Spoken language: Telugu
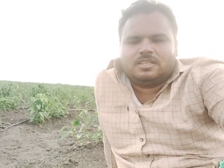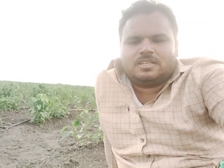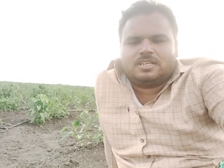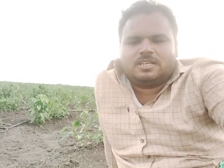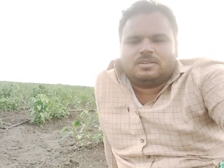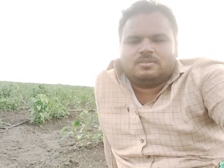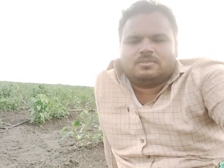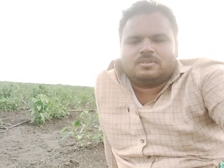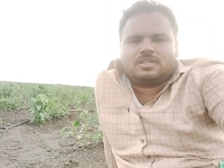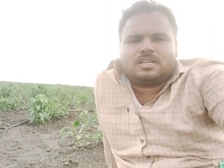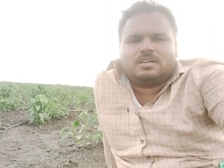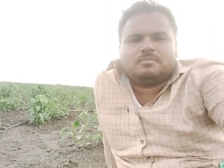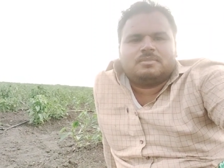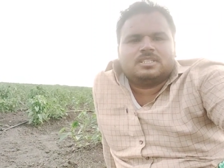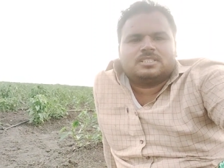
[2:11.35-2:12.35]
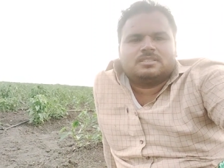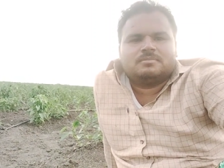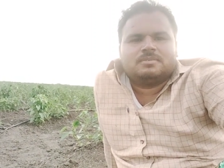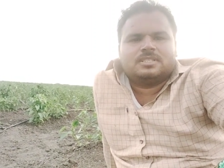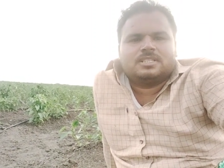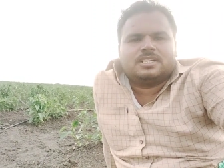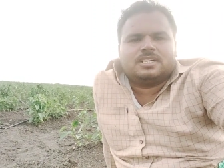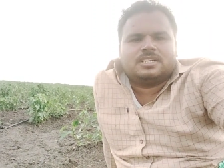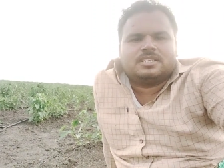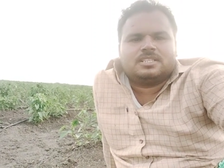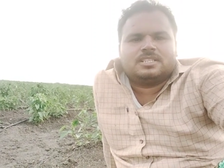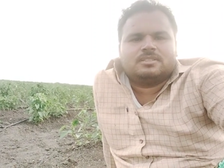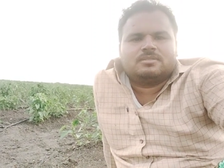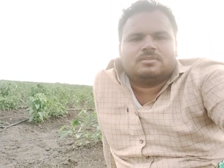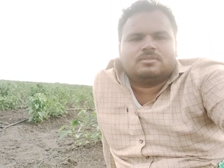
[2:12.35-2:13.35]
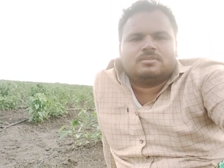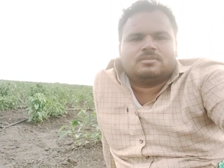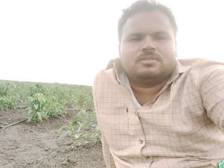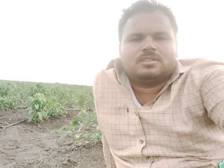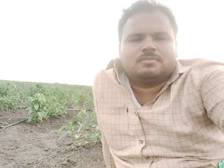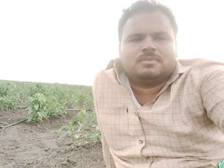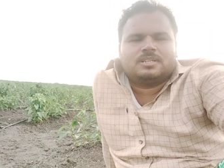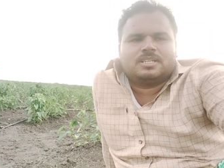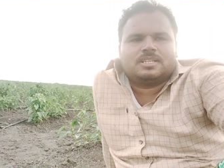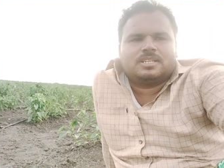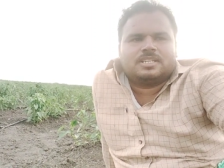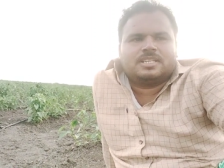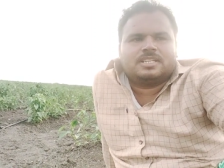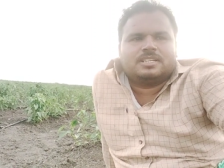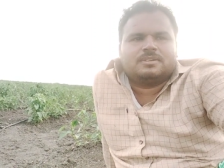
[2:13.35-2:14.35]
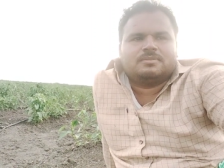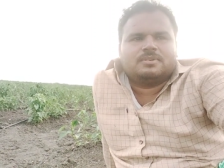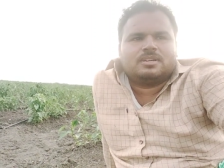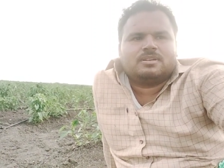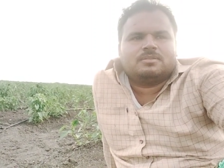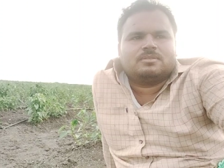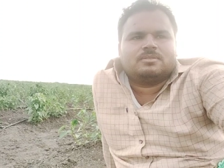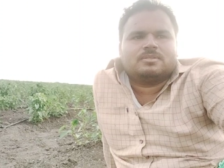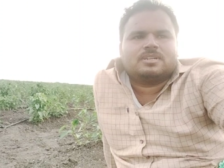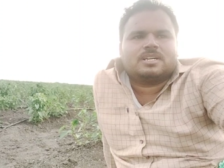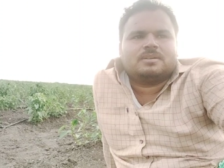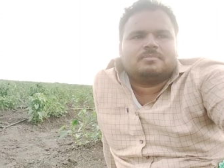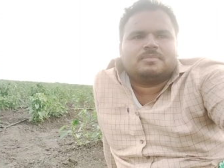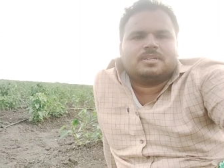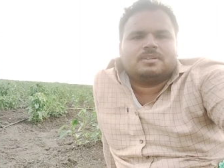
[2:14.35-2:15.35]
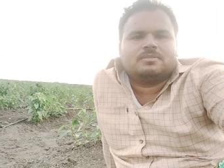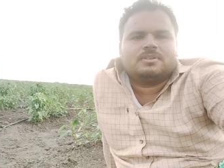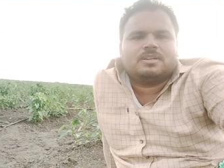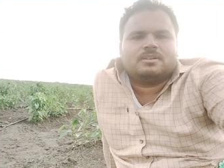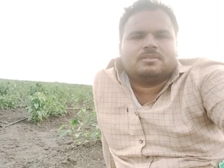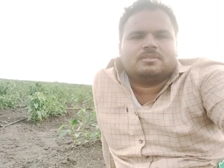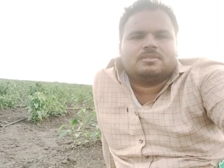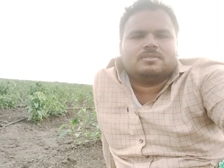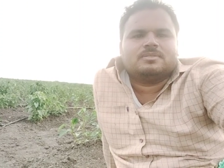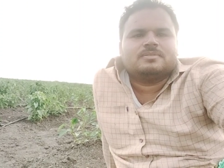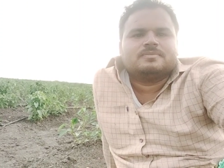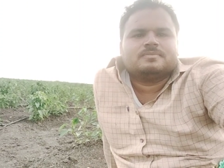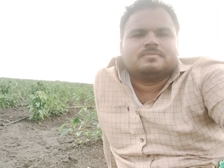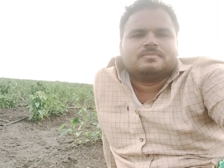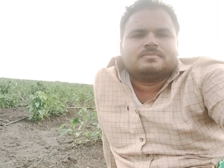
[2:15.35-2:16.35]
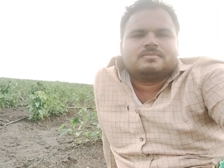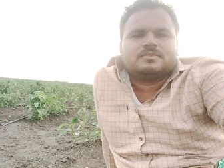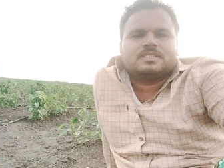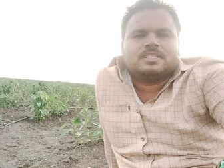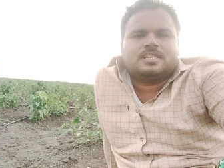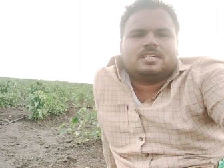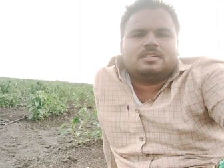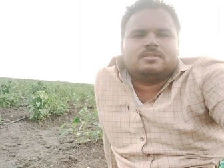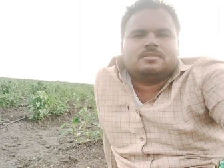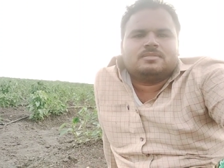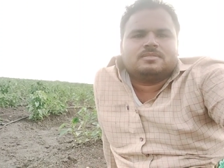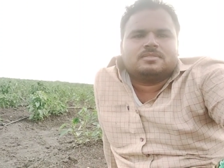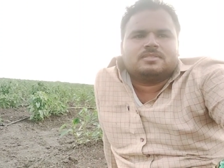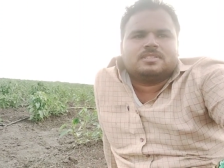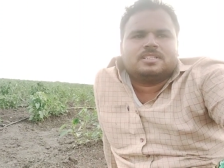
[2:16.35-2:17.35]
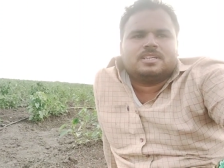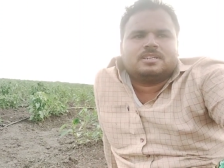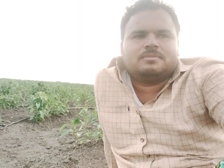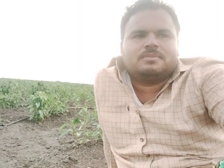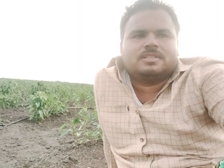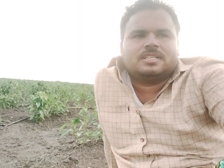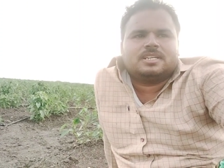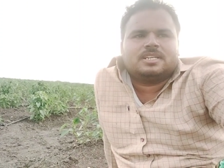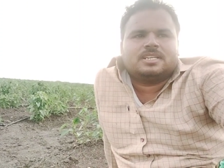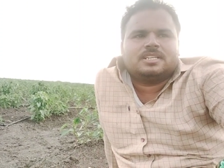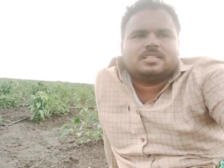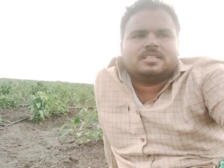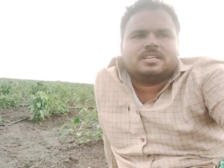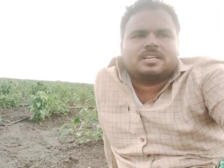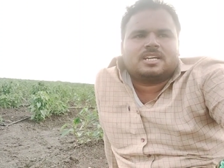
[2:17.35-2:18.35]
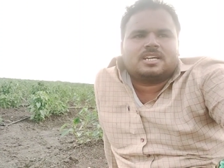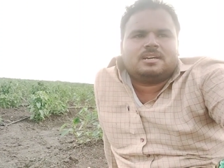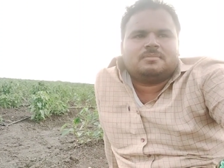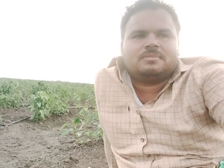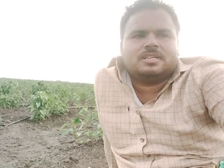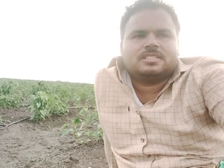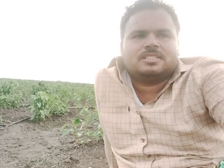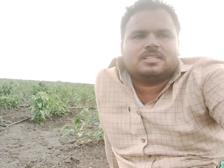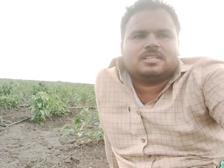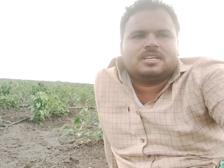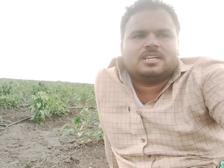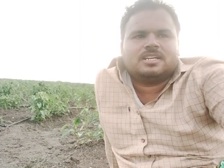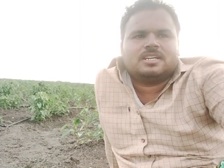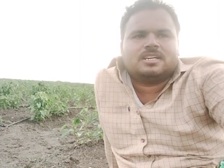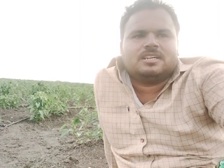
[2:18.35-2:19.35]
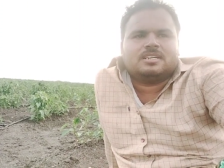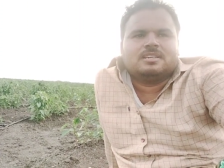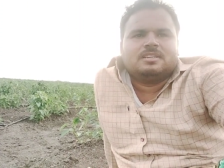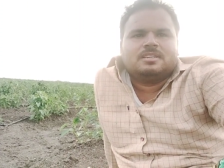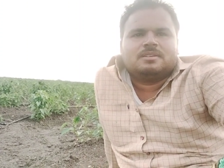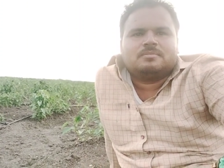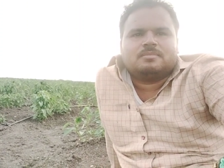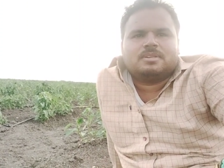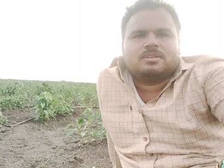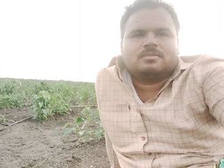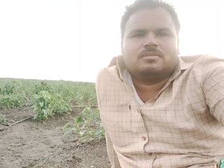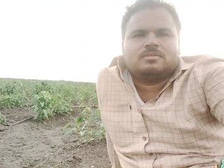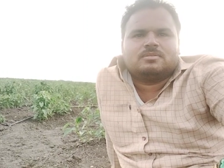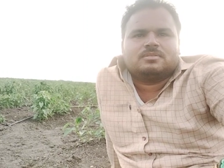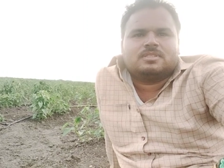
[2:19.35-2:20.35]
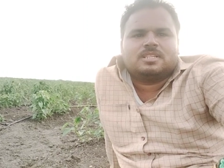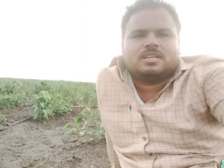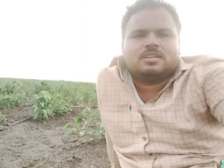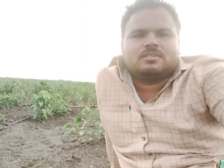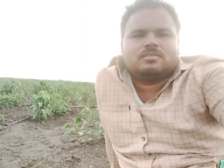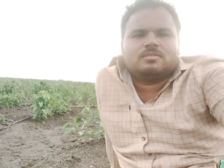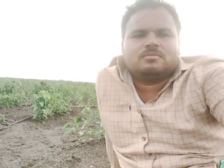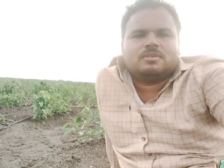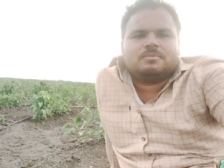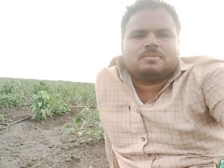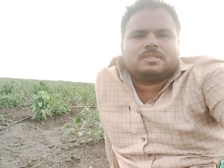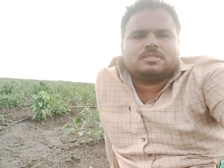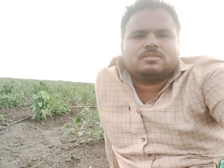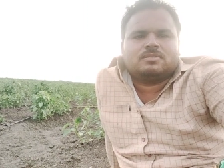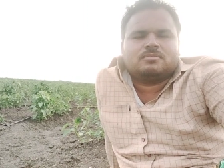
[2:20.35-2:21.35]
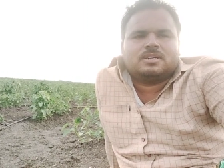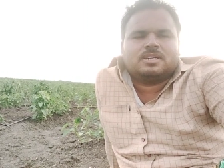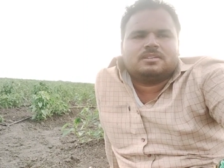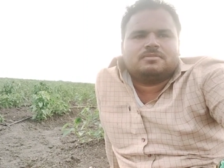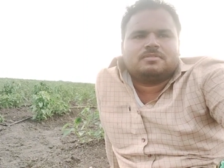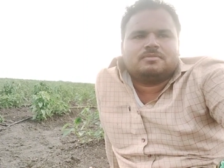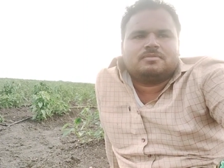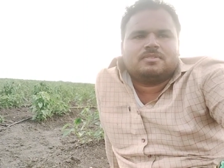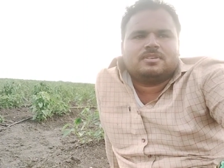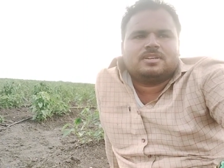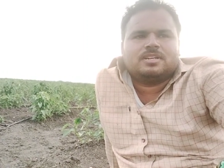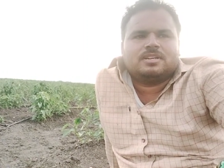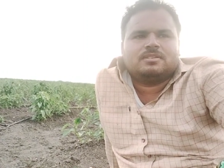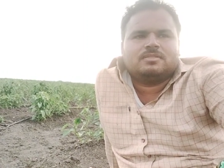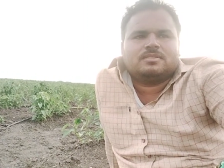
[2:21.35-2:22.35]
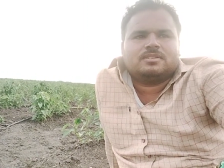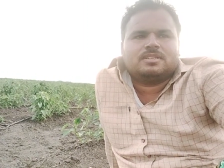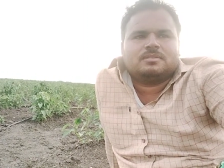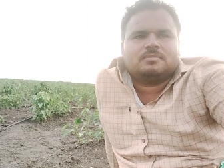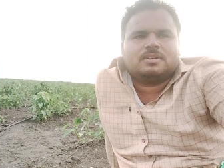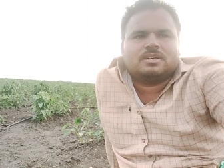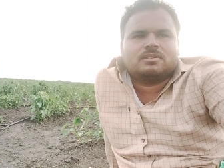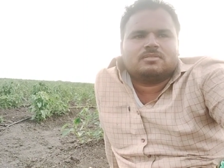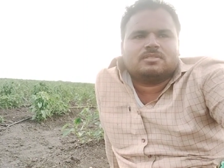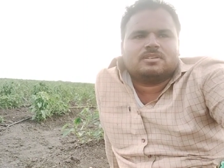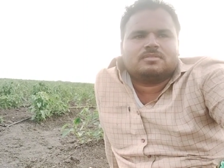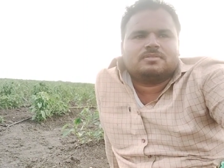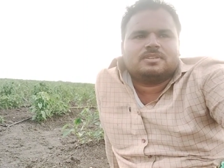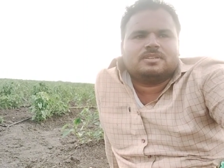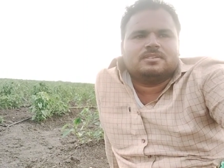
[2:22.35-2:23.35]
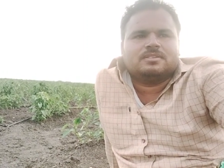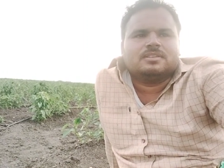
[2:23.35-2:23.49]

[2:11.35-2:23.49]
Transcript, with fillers: రెండు కాంబినేషన్ మీద ఎందుకు కొట్టమంటారంటే వాళ్ళు కంపెనీ వాళ్ళు రెండు దాని మీద అంటే దాని కాంబినేషన్ గాన మనకు తెల్లదోమ పచ్చదోమ అంటే ఫిఫ్రోనిల్లు ఇమిడా క్లోరోఫిడ్